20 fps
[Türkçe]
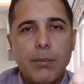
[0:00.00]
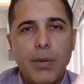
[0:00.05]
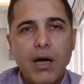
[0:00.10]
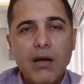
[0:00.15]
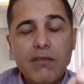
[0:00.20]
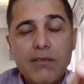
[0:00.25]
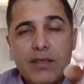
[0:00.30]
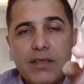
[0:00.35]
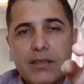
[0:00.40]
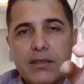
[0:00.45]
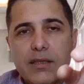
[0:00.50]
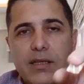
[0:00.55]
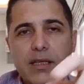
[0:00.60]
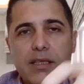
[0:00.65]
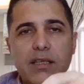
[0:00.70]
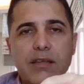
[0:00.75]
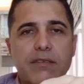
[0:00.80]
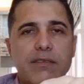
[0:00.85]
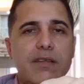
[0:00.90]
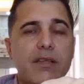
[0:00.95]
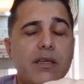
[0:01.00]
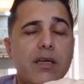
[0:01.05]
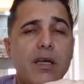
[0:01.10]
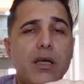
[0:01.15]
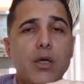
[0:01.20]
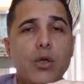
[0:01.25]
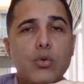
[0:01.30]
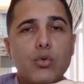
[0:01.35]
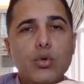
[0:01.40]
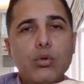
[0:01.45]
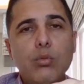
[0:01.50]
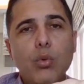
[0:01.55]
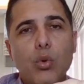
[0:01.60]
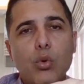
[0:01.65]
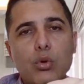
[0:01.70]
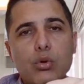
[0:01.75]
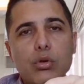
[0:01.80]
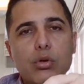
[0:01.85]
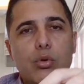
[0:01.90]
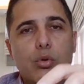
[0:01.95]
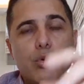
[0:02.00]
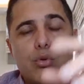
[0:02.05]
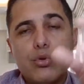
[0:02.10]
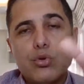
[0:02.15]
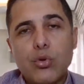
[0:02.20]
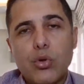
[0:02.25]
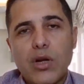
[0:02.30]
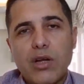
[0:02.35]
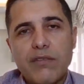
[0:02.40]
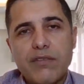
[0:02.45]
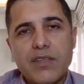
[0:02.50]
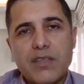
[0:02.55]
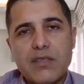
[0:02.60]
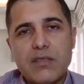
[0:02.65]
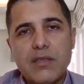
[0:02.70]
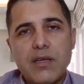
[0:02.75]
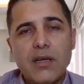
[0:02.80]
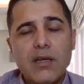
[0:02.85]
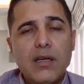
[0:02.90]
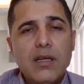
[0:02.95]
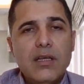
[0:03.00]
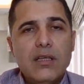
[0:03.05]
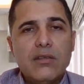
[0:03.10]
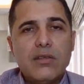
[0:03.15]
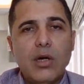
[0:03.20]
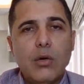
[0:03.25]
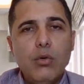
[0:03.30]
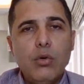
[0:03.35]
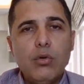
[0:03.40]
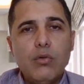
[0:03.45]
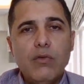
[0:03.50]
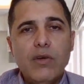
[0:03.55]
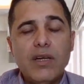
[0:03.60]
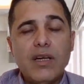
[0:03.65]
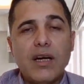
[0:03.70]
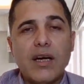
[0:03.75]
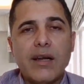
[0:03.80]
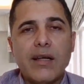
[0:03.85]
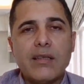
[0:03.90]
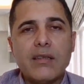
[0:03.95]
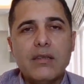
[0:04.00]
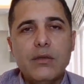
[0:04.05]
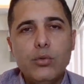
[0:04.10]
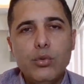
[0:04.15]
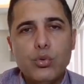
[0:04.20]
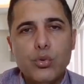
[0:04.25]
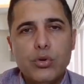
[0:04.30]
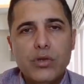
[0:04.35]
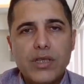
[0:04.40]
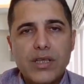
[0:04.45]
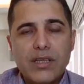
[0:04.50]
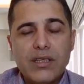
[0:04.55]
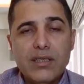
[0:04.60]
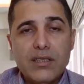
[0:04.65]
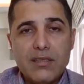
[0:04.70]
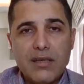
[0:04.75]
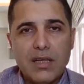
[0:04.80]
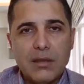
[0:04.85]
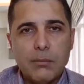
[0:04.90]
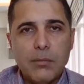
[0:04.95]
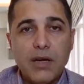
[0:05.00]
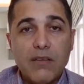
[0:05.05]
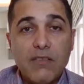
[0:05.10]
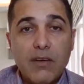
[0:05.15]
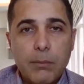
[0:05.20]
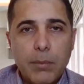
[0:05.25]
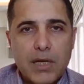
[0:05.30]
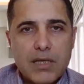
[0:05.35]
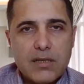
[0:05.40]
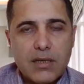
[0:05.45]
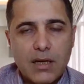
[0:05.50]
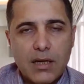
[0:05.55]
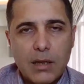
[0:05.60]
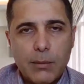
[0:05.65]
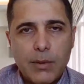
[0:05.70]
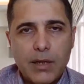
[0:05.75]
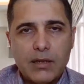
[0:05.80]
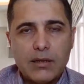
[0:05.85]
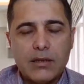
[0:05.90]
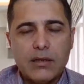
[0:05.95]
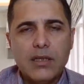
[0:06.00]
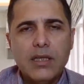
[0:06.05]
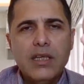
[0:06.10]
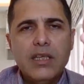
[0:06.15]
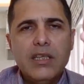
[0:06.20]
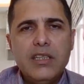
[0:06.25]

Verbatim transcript: Banvit'in hedefi tüm Orta Doğu coğrafyasına tavuk ve kanatlı ürünlerini satmak ve pazarlamaktı.